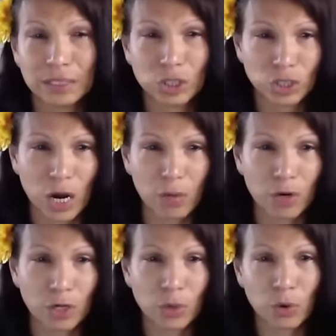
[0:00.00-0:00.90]
a ty
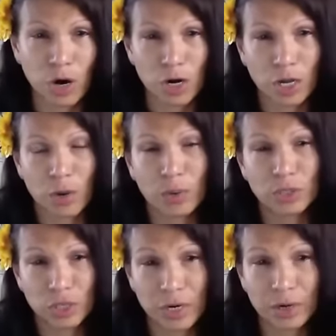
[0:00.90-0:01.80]
akurat kłóciłaś się
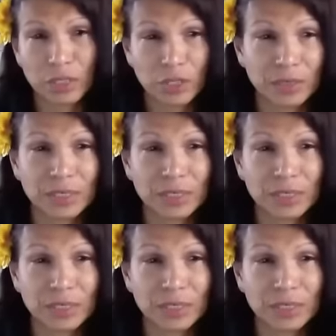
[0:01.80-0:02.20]
z Jerrym.